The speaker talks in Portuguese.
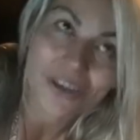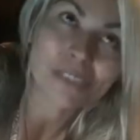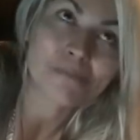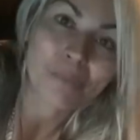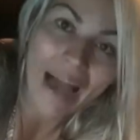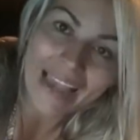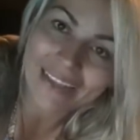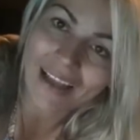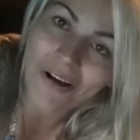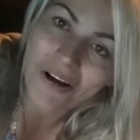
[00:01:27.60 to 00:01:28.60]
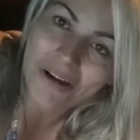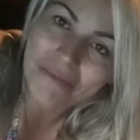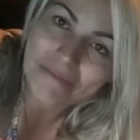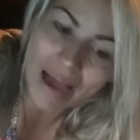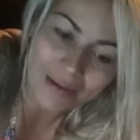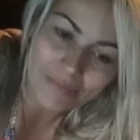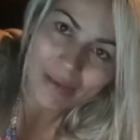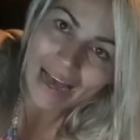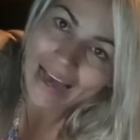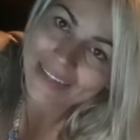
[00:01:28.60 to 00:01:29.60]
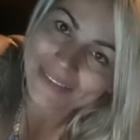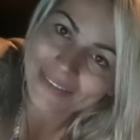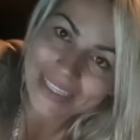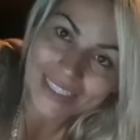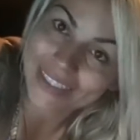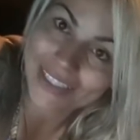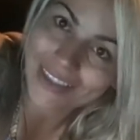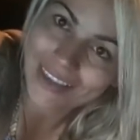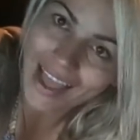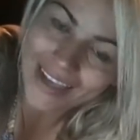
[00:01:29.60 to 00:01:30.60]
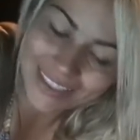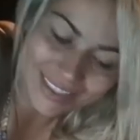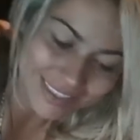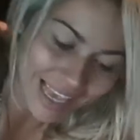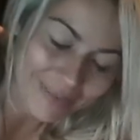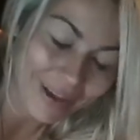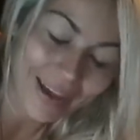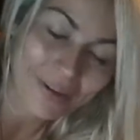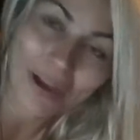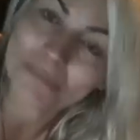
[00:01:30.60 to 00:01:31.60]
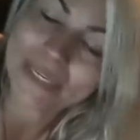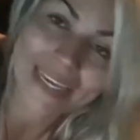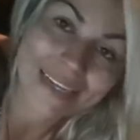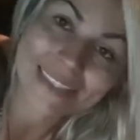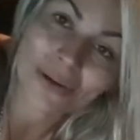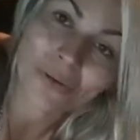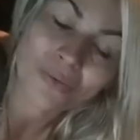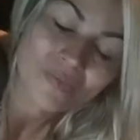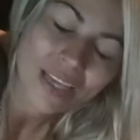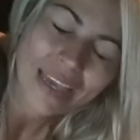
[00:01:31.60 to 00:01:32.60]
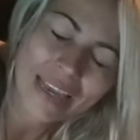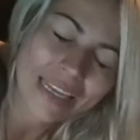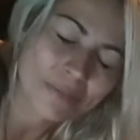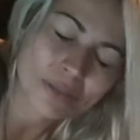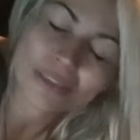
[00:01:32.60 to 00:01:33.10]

Dois baita homem barbado, não é de acreditar, gente, sabe? Ai, olho para eles, eu relembro